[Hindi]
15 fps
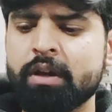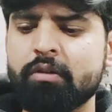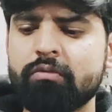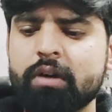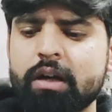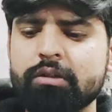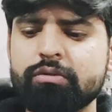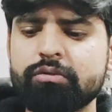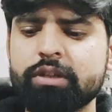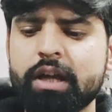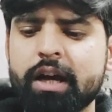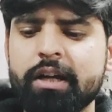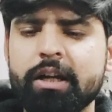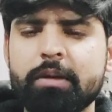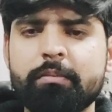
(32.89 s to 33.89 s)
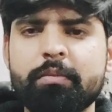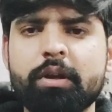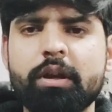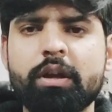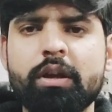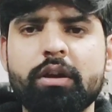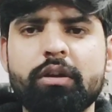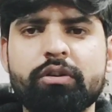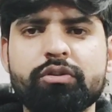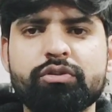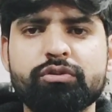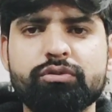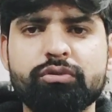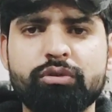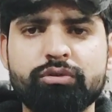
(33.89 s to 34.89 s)
वाथू इलाके में
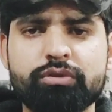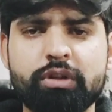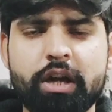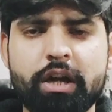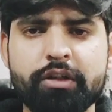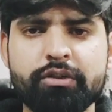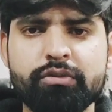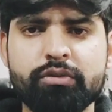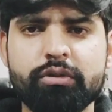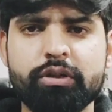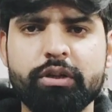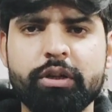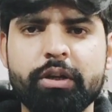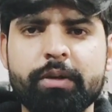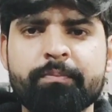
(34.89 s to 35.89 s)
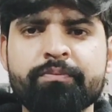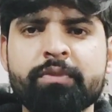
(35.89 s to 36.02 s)
शुरू हो चुका है जो कि